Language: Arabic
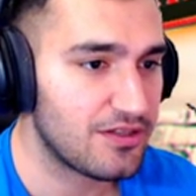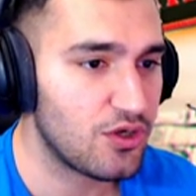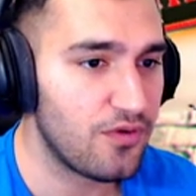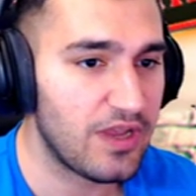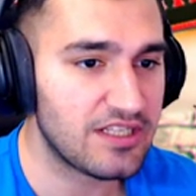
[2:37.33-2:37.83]

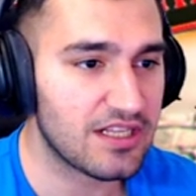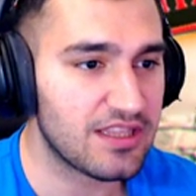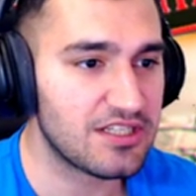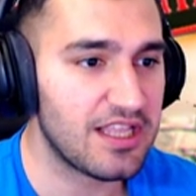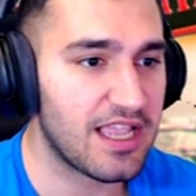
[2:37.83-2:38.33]
شوف هي
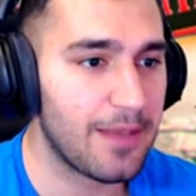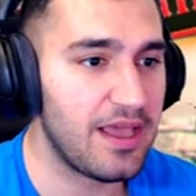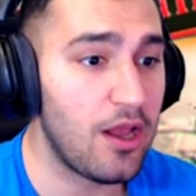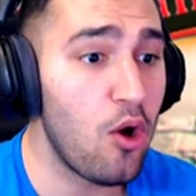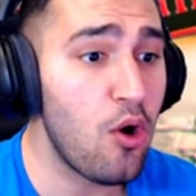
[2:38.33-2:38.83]
الشنطه الجديده
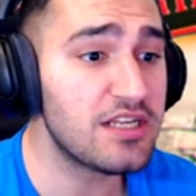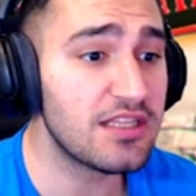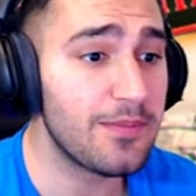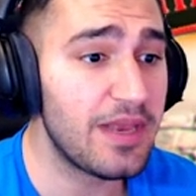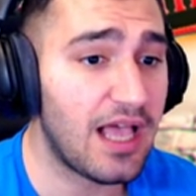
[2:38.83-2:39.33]
كمان اوه هي
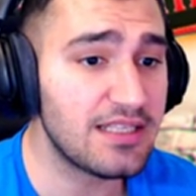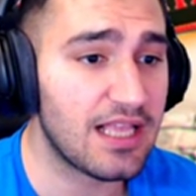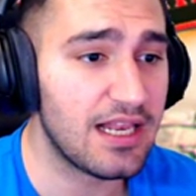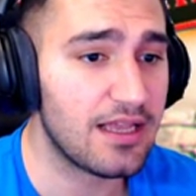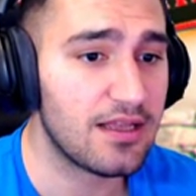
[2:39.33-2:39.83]
الشنطه والله آه.
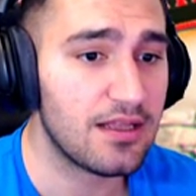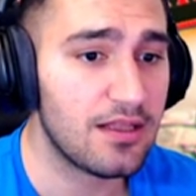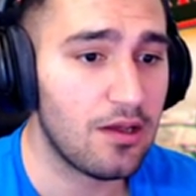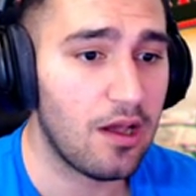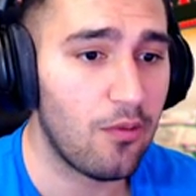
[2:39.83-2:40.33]
لاحظت عليها
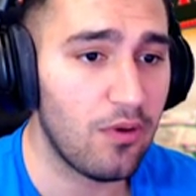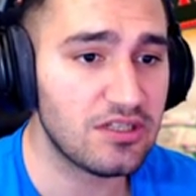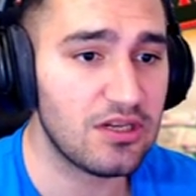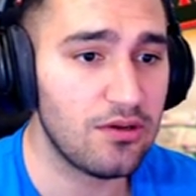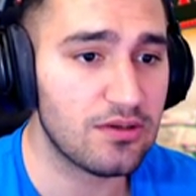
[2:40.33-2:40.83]

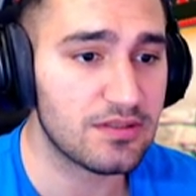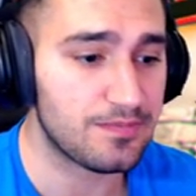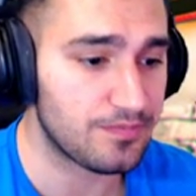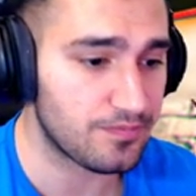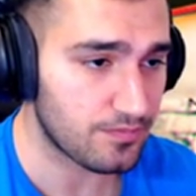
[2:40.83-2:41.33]
والله شلوت
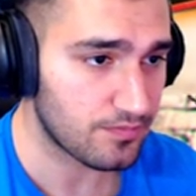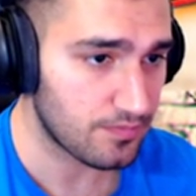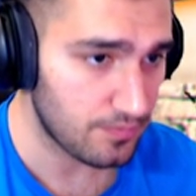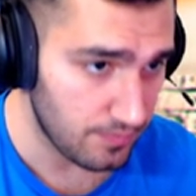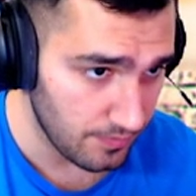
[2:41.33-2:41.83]
نفس
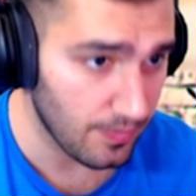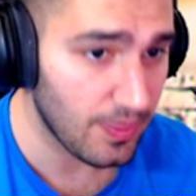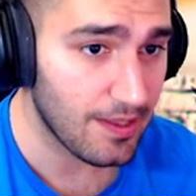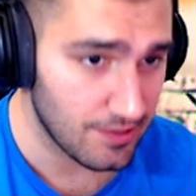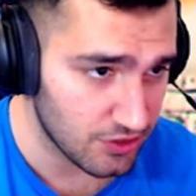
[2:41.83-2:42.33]
نفس
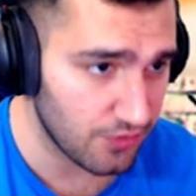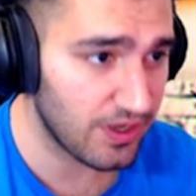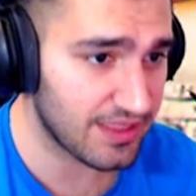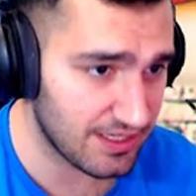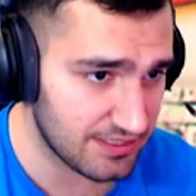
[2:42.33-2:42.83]
الزرقاء بس شوف
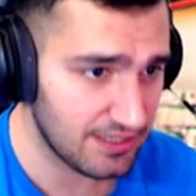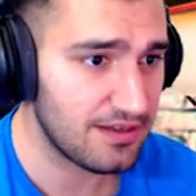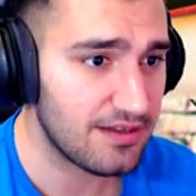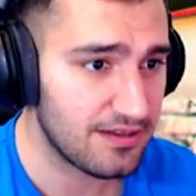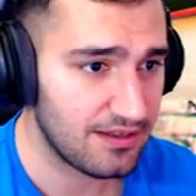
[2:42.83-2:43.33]
الثلجه
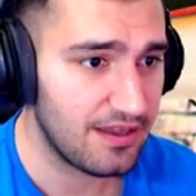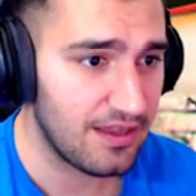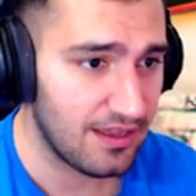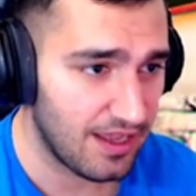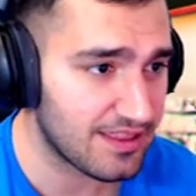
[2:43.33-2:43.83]

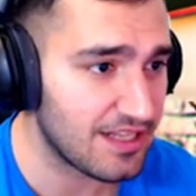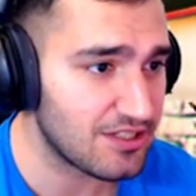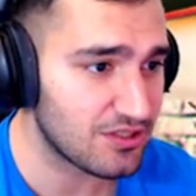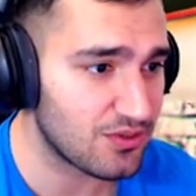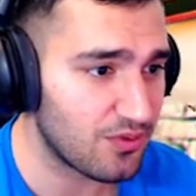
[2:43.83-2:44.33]

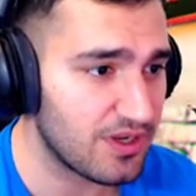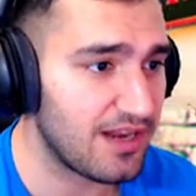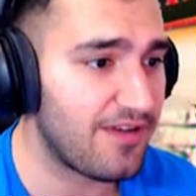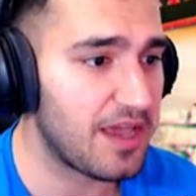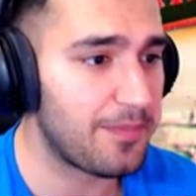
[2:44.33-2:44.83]
هالثلجه اسطوريه
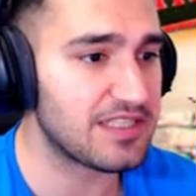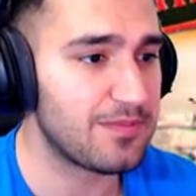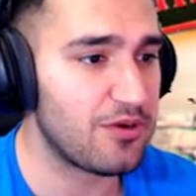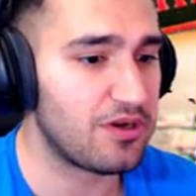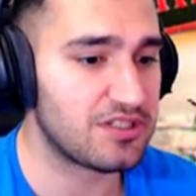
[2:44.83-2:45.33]
الفاير
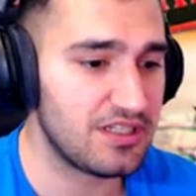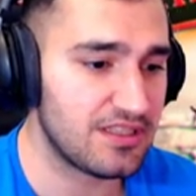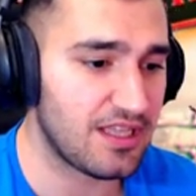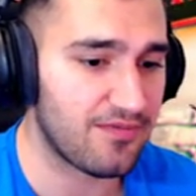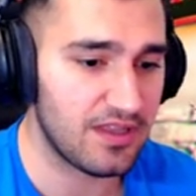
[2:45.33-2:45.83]
باس 120
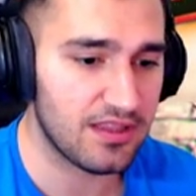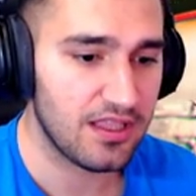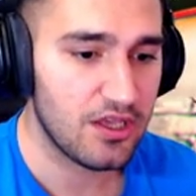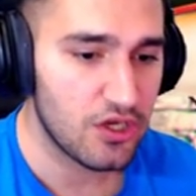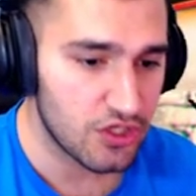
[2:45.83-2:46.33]
آه. تخفيض
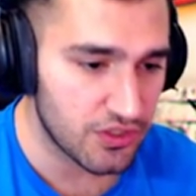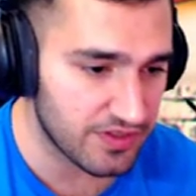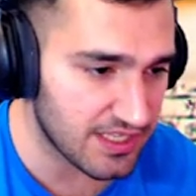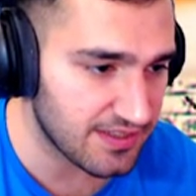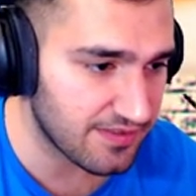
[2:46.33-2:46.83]
شوف
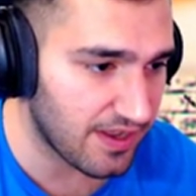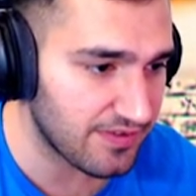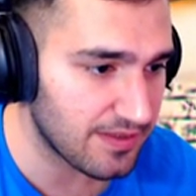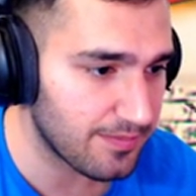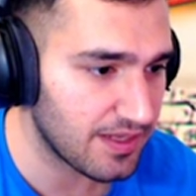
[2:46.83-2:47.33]
التخفيض
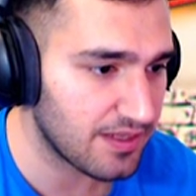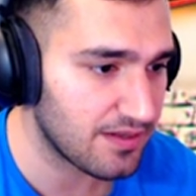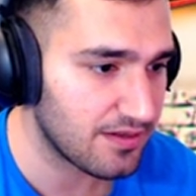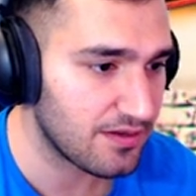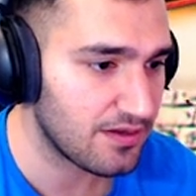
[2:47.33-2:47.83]
تخفيض 80
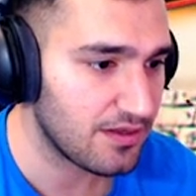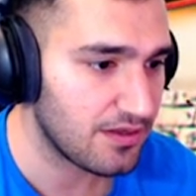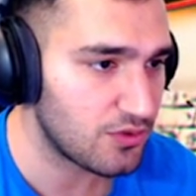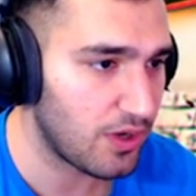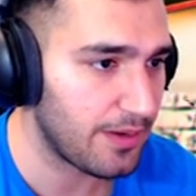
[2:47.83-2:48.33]

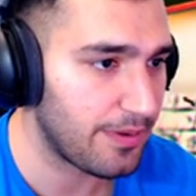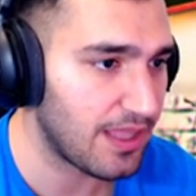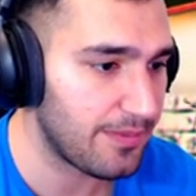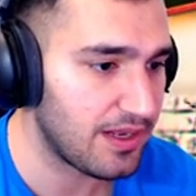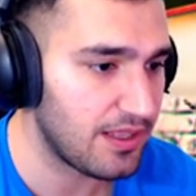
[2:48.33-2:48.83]
شو هي لما
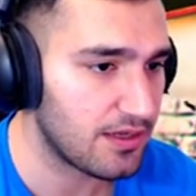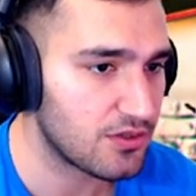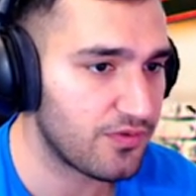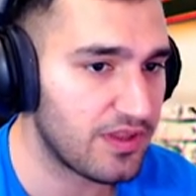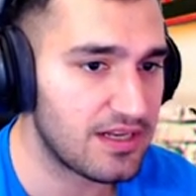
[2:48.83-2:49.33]
تعمل
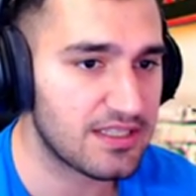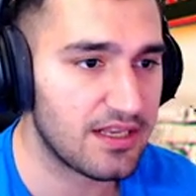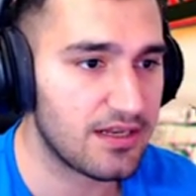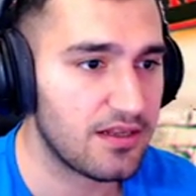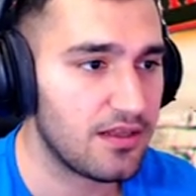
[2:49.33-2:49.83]
هيك شوف هذا
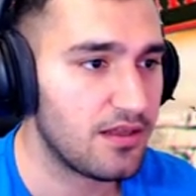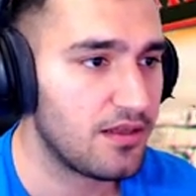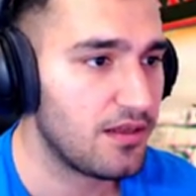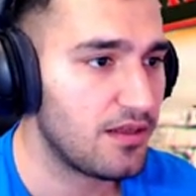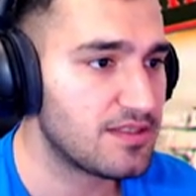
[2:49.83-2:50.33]
السكين
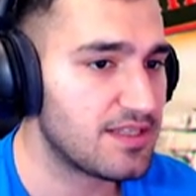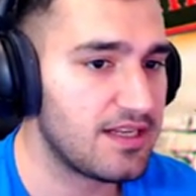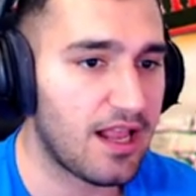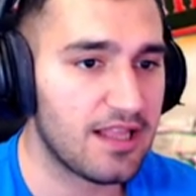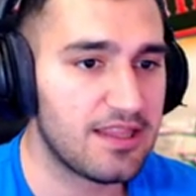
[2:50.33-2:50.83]

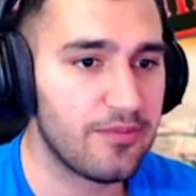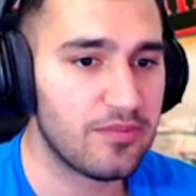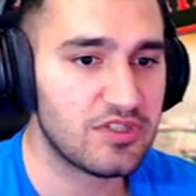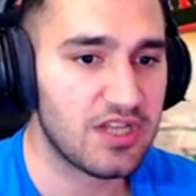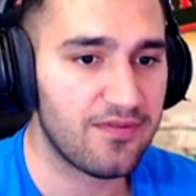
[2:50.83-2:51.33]
السكين
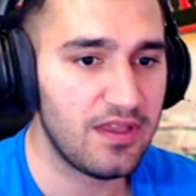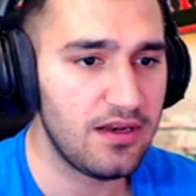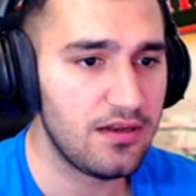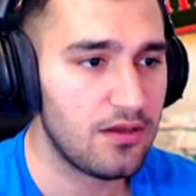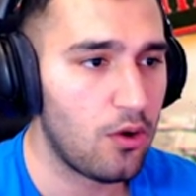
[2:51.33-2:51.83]
القديم
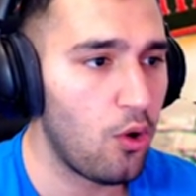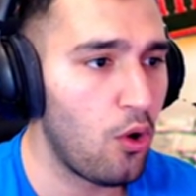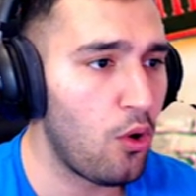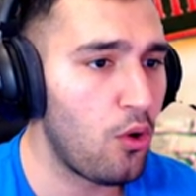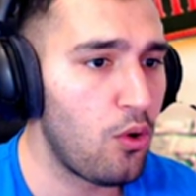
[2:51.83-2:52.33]
شايفين
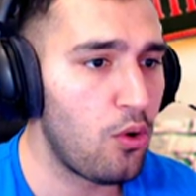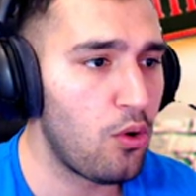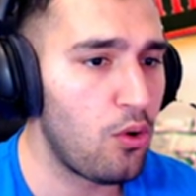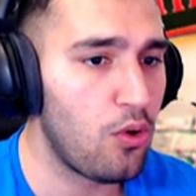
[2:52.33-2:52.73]
اوه الملك